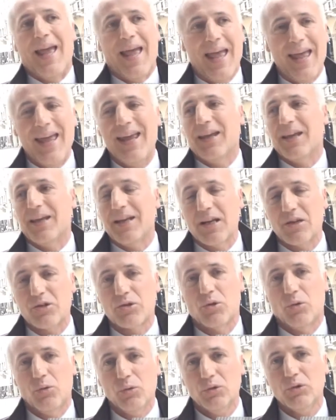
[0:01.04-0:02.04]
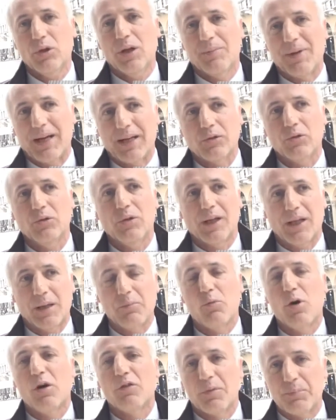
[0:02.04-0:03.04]
è in assoluto la maratona che
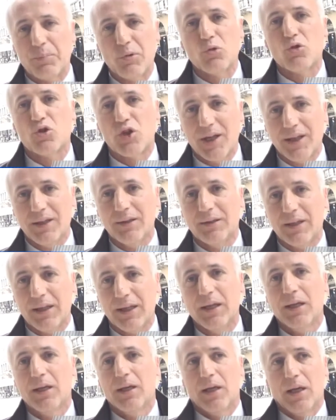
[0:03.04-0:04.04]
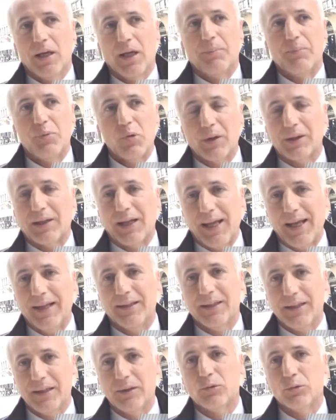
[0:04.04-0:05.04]
muove più gente e più
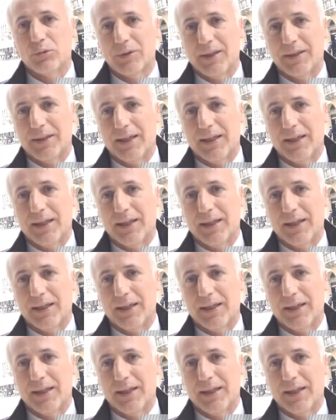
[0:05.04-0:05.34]
atleti in tutta